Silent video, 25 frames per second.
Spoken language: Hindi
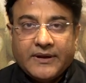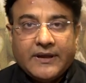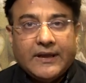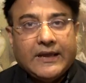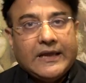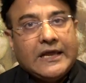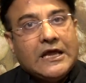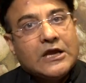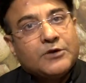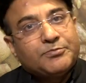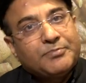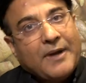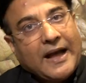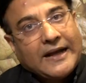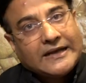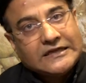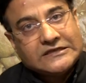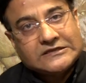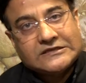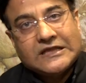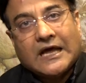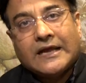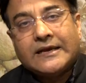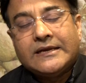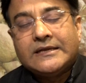में एक
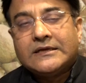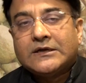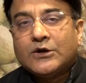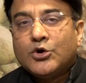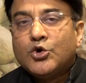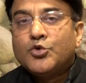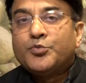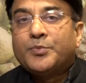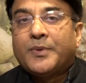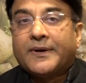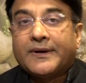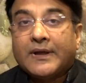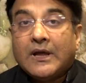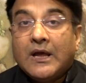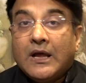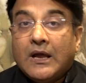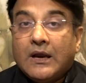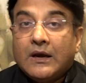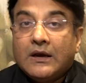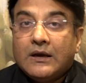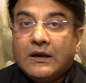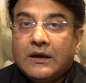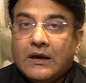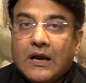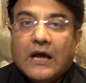पाकिस्तानी के ऊपर
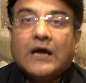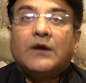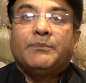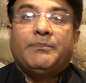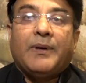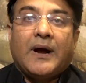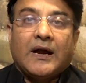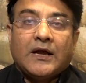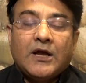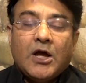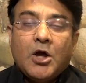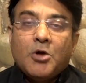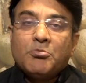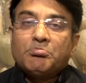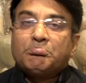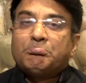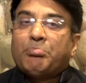लगभग